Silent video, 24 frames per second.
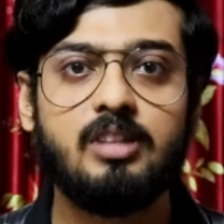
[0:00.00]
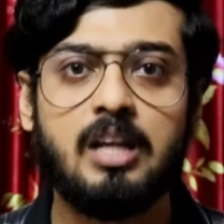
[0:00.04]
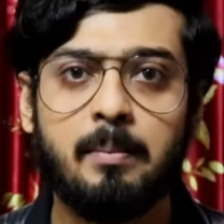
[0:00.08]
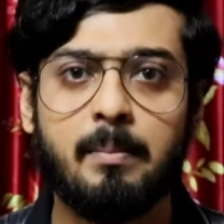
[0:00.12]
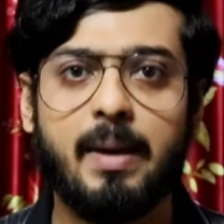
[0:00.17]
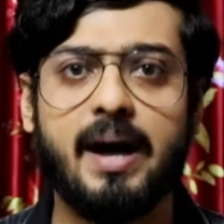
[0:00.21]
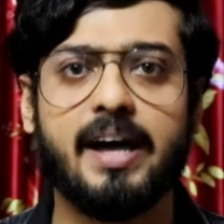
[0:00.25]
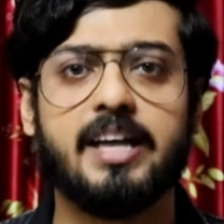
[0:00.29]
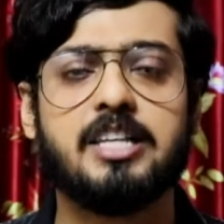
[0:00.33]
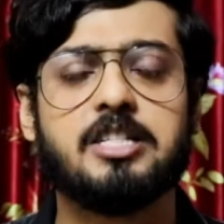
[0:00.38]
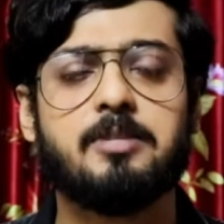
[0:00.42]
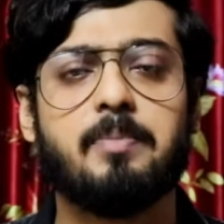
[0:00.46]

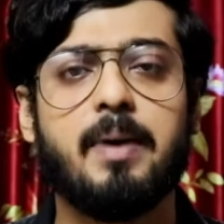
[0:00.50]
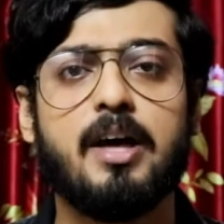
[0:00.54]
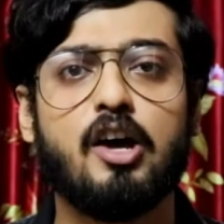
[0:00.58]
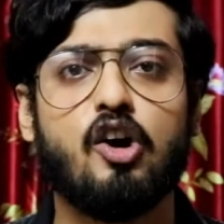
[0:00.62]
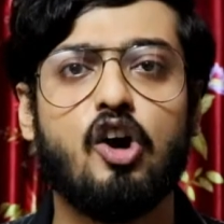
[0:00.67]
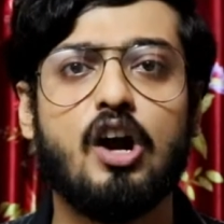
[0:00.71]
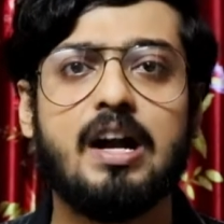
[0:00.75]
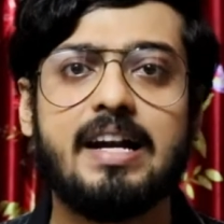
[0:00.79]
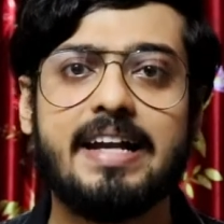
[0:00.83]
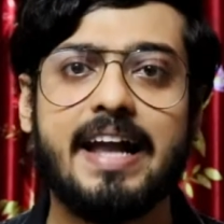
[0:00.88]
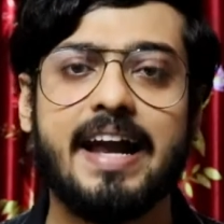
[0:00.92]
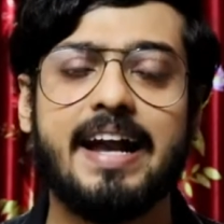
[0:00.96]
বা ইস্ট
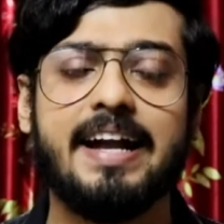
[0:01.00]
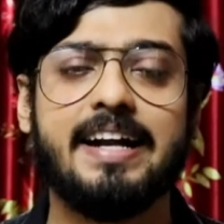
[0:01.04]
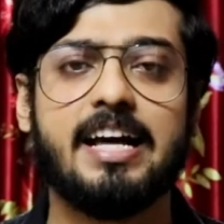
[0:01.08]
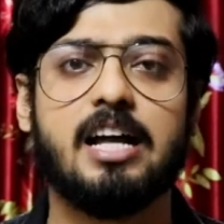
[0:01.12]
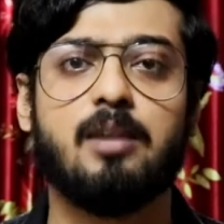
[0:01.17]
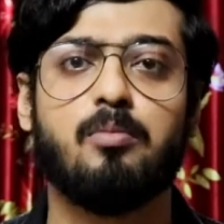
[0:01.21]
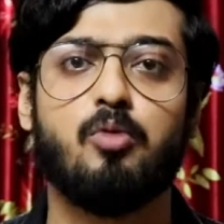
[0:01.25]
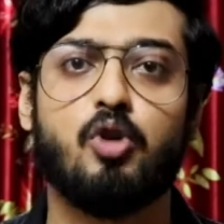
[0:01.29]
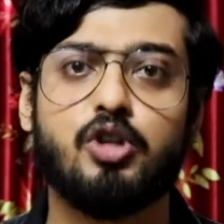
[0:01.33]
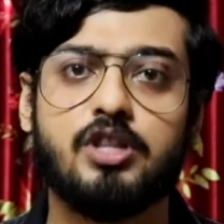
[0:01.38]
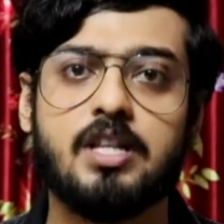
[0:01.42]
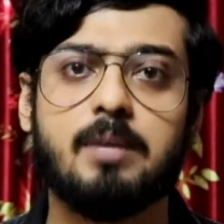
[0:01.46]
বেঙ্গল টেন্টের
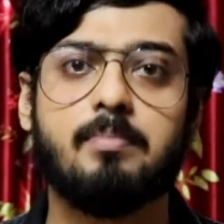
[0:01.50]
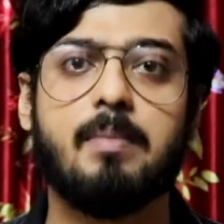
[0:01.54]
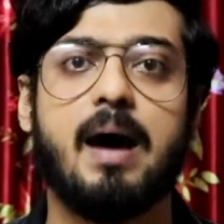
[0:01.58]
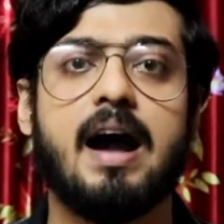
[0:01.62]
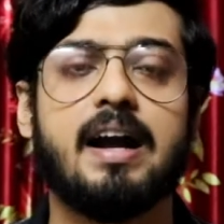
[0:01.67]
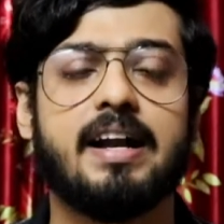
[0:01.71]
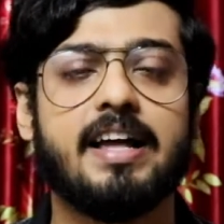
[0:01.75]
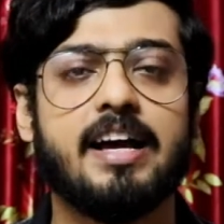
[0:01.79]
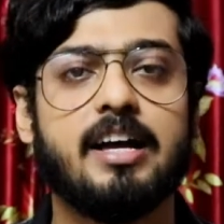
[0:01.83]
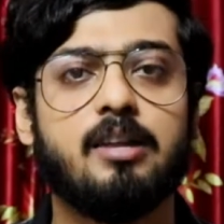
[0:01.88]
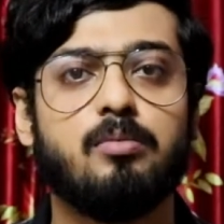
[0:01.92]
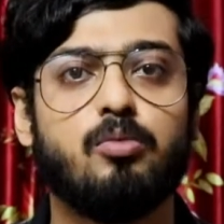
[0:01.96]
মধ্যে
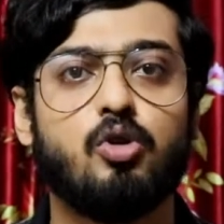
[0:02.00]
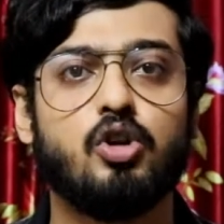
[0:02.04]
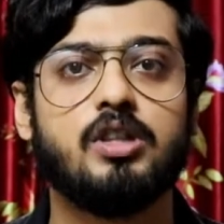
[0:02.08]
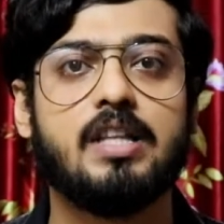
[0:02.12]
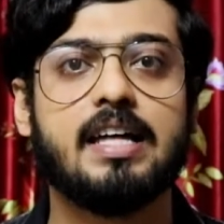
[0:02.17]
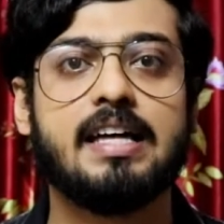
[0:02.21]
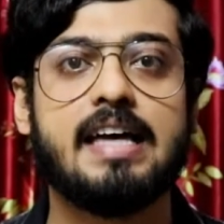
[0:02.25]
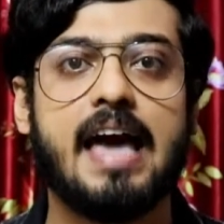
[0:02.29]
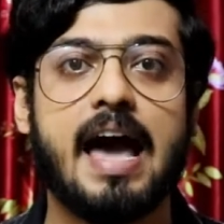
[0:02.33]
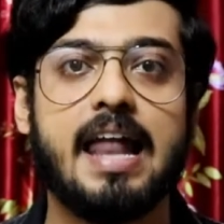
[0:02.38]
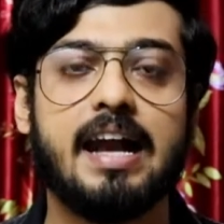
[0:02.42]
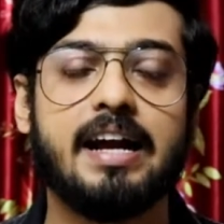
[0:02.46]
মাঠের মধ্যে
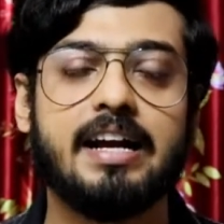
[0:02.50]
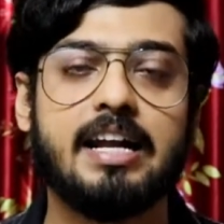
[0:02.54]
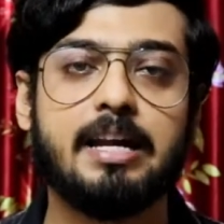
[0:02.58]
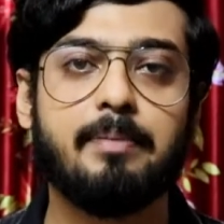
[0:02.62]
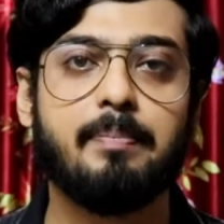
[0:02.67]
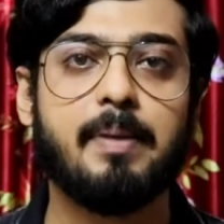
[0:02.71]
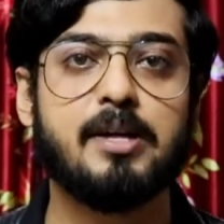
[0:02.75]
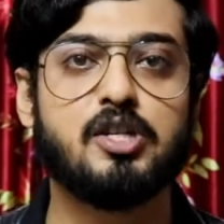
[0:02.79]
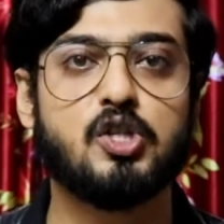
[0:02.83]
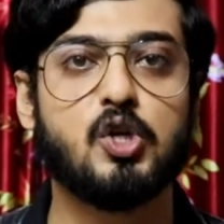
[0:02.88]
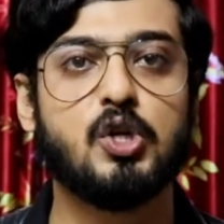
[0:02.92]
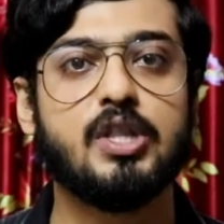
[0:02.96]
গ্যালারির
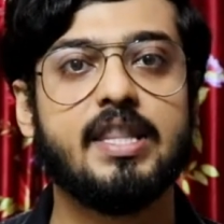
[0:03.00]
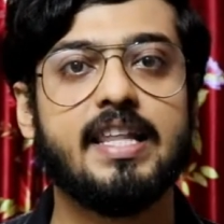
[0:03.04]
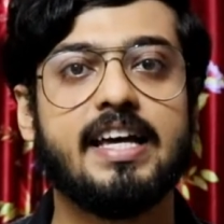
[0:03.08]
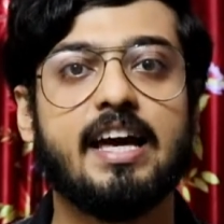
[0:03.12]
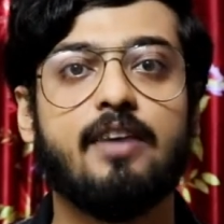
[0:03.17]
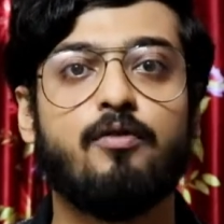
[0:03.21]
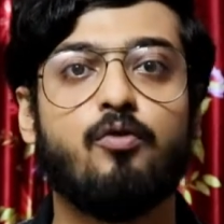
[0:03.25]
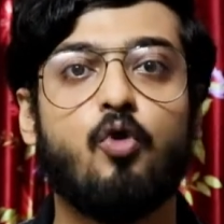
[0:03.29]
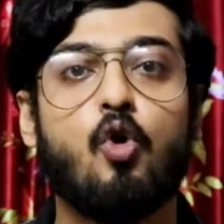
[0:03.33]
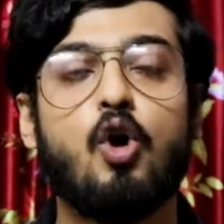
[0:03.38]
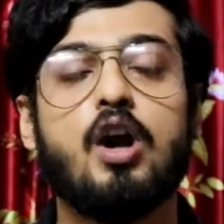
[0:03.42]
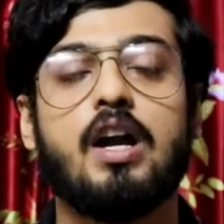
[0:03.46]
পেছন দিকে
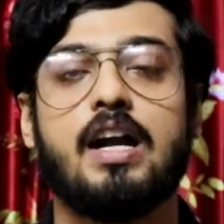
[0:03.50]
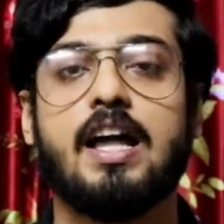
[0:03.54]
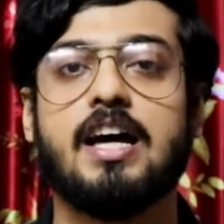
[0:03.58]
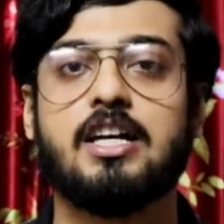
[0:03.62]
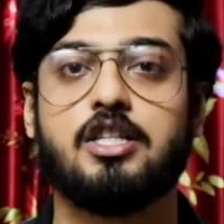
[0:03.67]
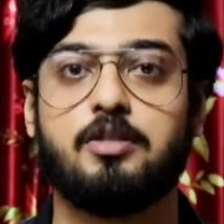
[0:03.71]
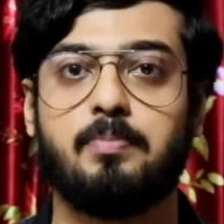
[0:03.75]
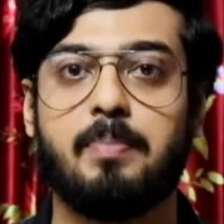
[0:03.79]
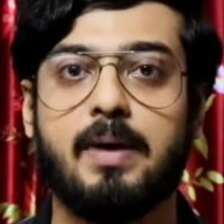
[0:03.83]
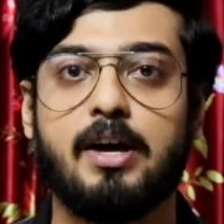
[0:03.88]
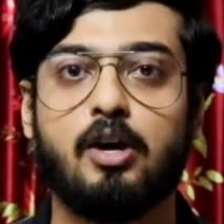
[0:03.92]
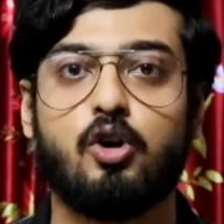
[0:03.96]
ভোল্টাস
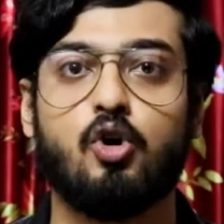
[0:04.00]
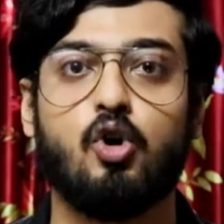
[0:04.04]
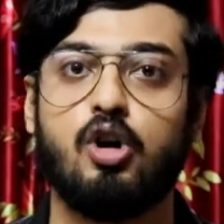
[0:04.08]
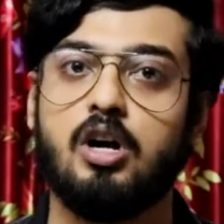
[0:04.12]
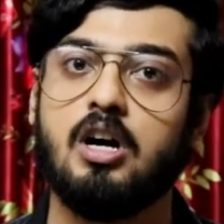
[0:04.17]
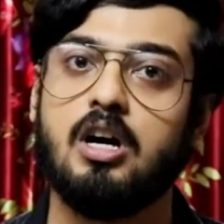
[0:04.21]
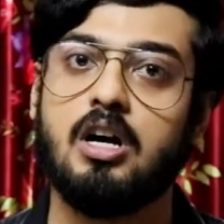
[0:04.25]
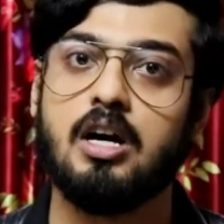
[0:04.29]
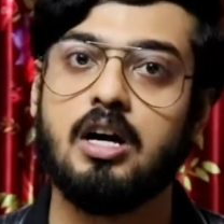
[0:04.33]
বেকোর